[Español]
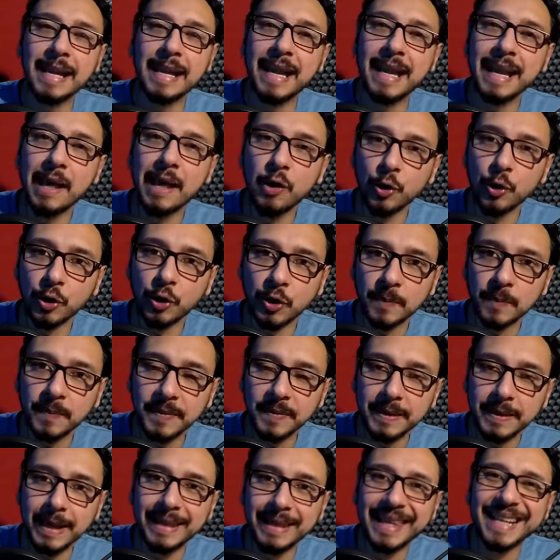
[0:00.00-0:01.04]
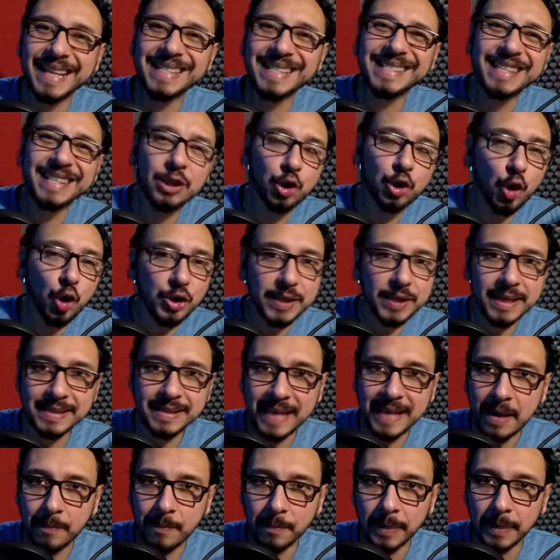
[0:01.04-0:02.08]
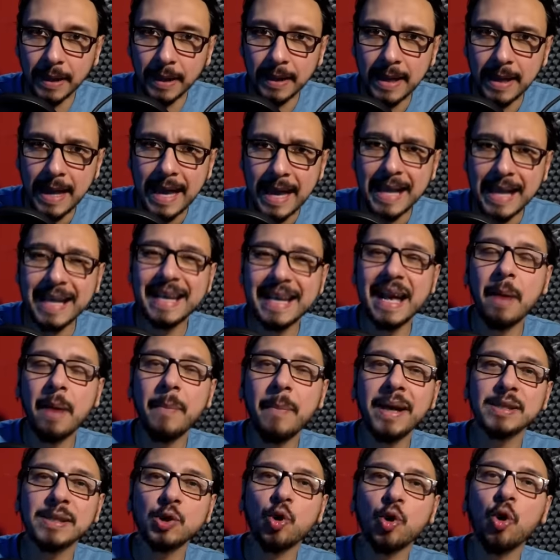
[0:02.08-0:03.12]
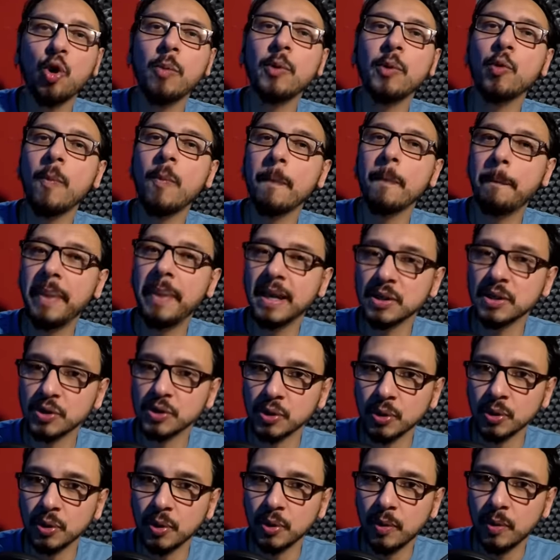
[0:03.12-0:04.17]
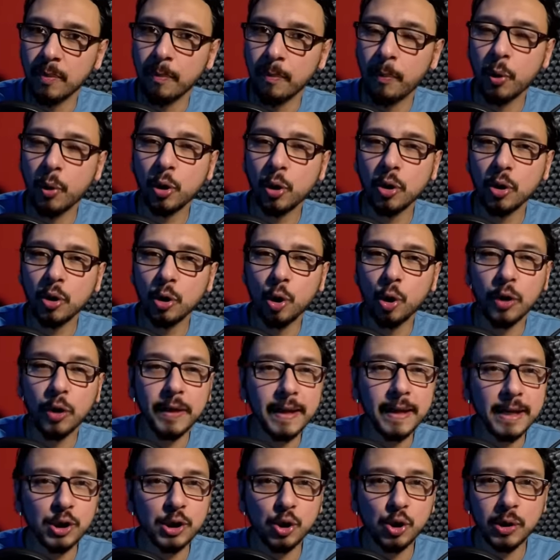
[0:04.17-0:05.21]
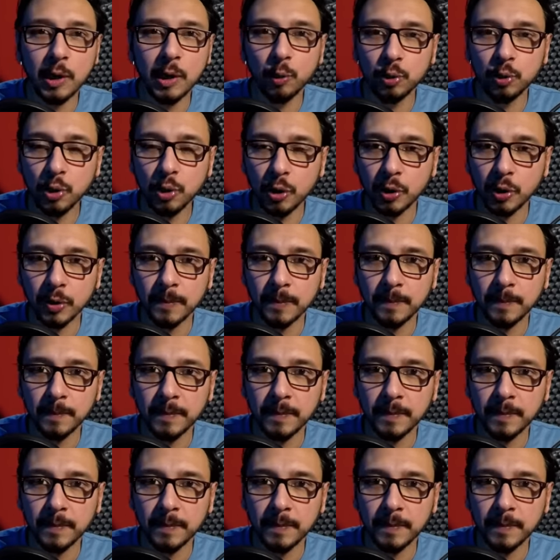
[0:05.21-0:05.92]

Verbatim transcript: creador de esta exitosa samba jamás cobró un peso por los derechos de autor